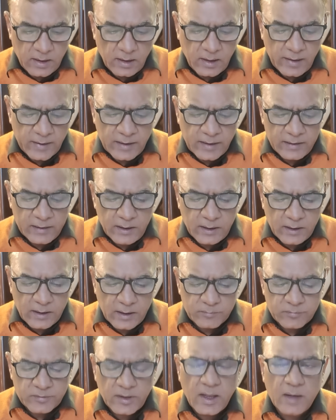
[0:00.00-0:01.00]
लेकिन ये
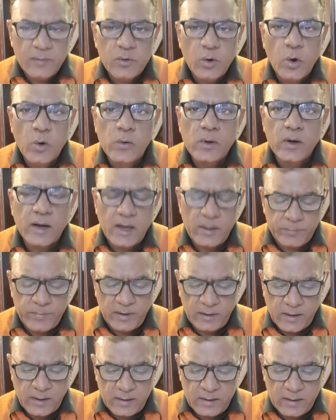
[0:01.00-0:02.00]
कम से कम
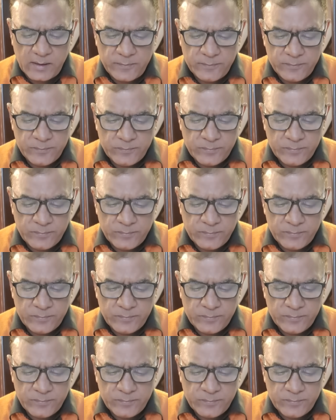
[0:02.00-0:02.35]
ओवरलैपिंग नहीं है